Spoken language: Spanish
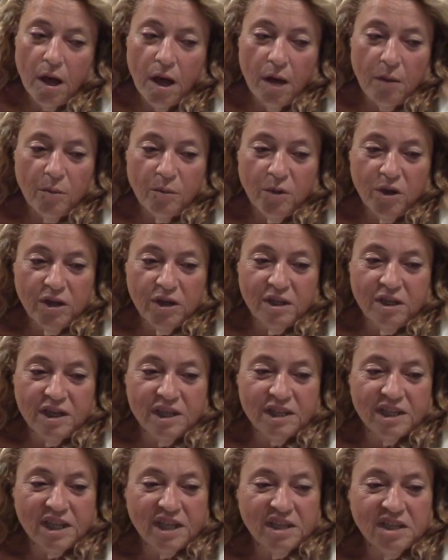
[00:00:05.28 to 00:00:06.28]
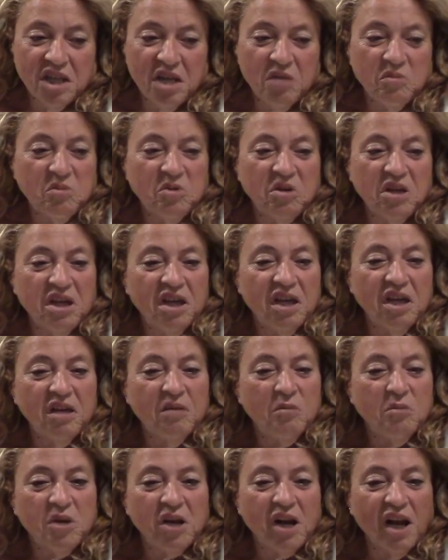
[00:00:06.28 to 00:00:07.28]
Muy interesante, muy,
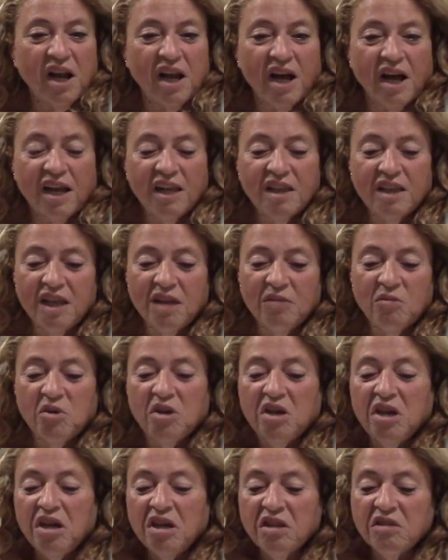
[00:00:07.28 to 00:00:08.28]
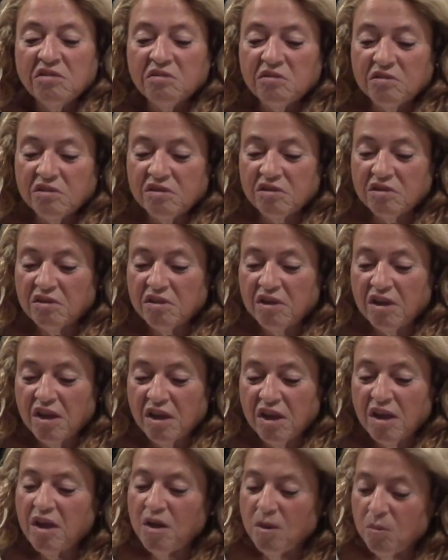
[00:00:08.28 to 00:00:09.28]
muy relajante, muy,
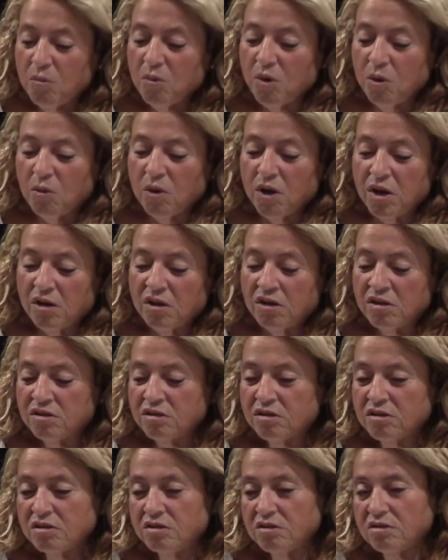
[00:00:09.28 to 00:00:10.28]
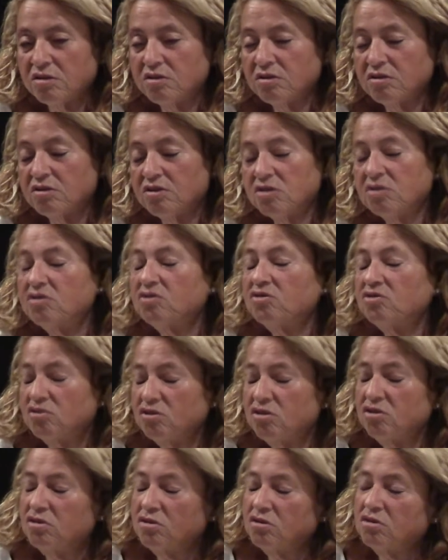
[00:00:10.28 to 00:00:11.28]
muy bueno. ¿Bueno? Sí.